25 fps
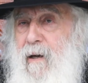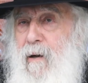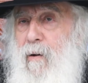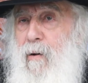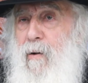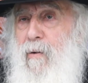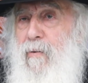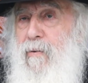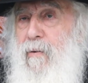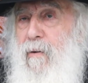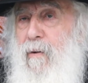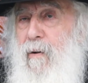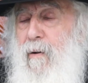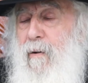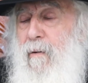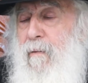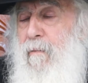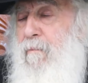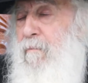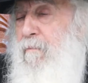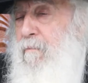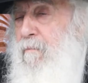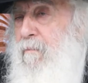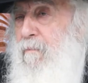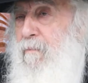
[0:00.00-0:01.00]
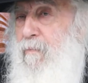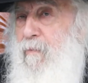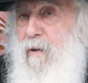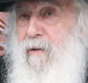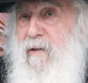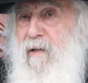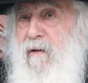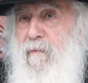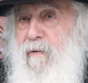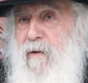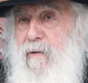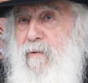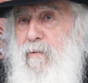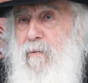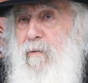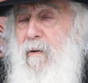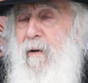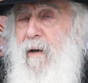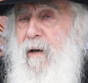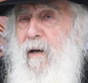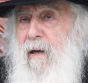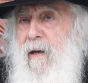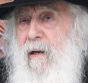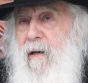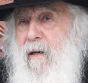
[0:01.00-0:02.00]
rentre dans sa voiture,
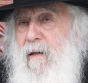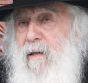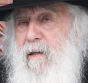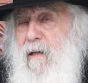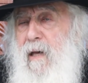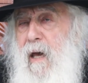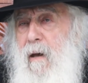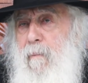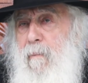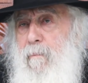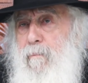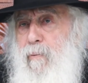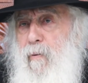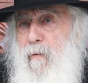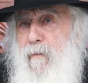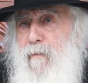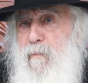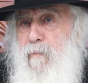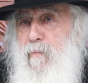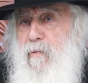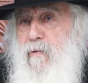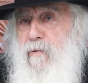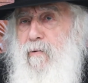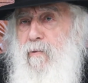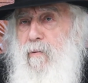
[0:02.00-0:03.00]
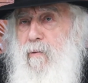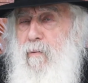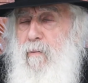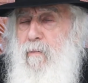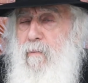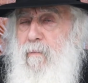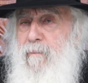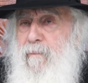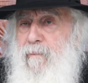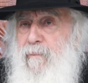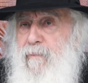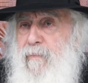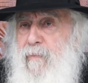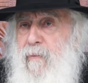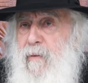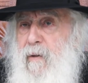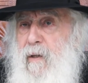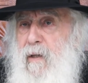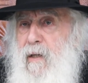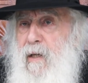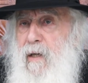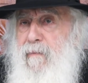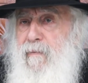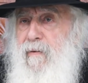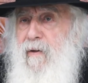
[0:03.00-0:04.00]
il y a un pauvre monsieur
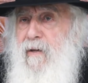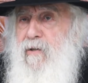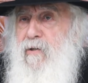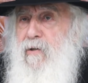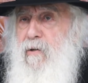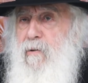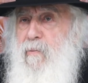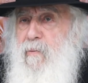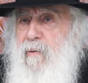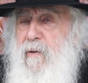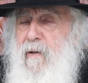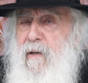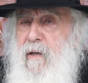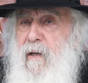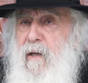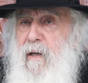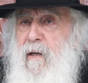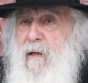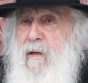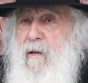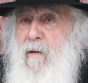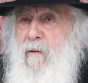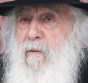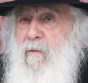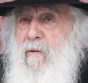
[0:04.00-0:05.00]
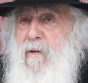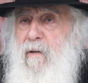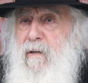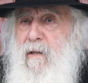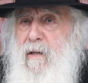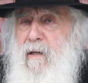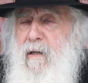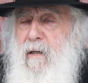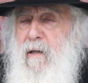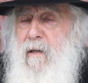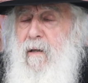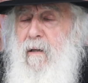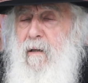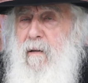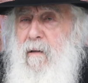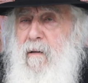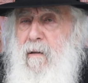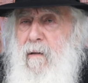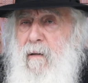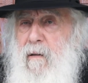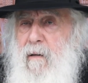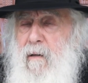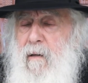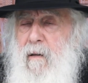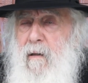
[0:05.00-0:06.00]
qui vient chez lui. lui dit,
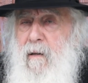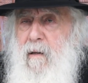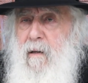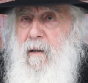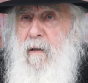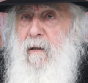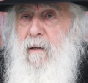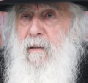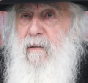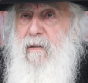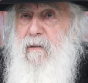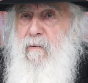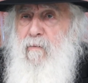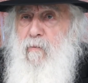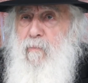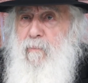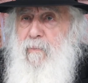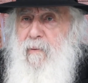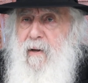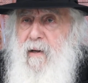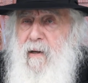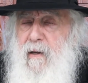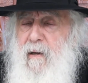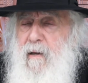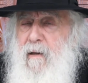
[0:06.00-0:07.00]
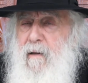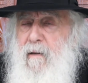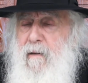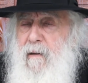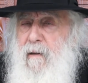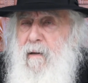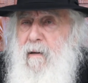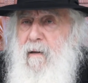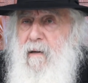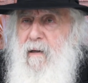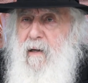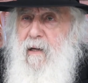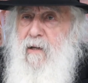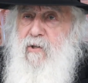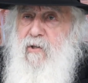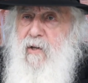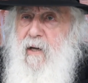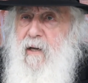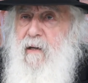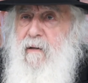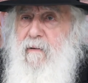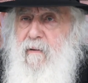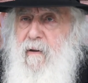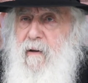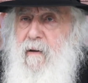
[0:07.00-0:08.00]
s'il vous plaît, la
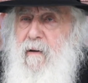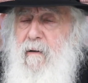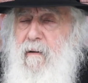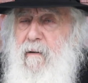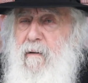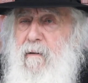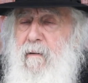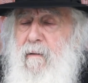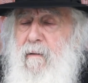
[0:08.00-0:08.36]
charité.